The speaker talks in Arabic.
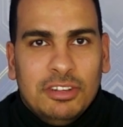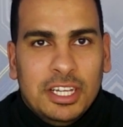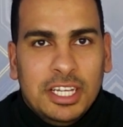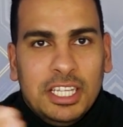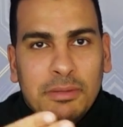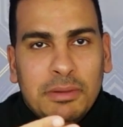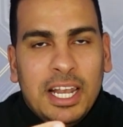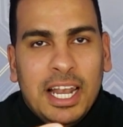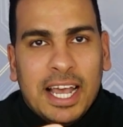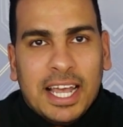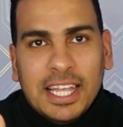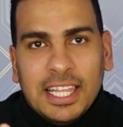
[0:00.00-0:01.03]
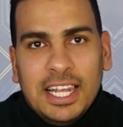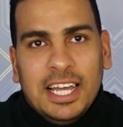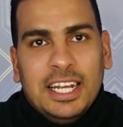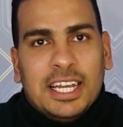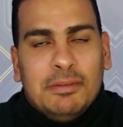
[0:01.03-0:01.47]
فهي دي بقى الحاجات اللي
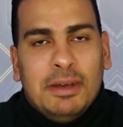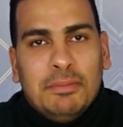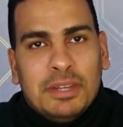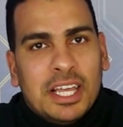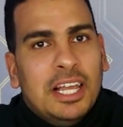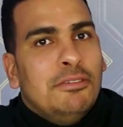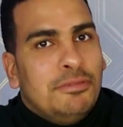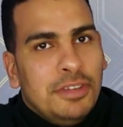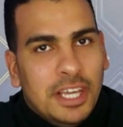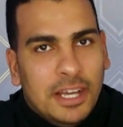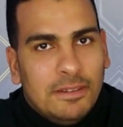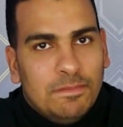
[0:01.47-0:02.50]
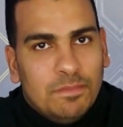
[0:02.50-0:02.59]
احنا يا جماعه بنتكلم فيها